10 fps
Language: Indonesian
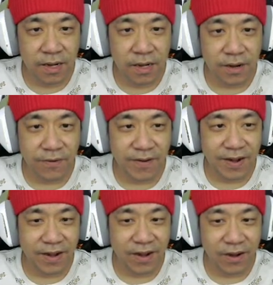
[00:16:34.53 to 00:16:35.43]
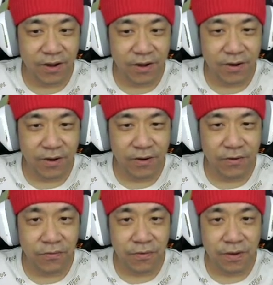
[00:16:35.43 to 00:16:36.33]

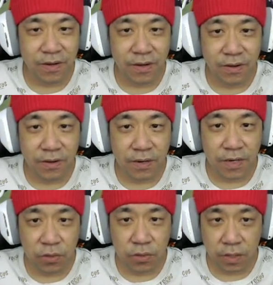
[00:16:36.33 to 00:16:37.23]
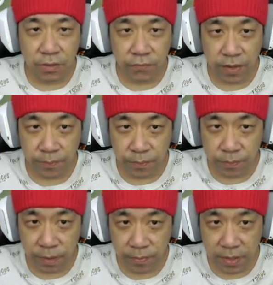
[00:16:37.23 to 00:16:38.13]
Wow. Regular vape
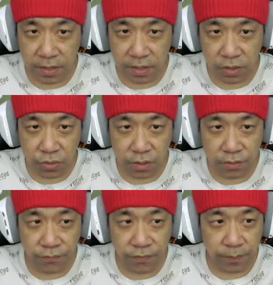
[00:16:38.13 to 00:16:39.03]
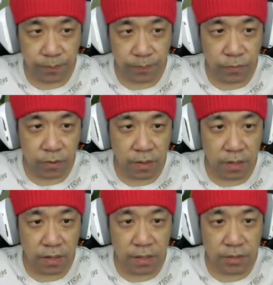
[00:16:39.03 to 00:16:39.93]
sama irregular vape.
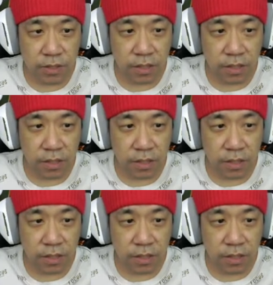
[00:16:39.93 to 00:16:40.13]
Wah, ini bisa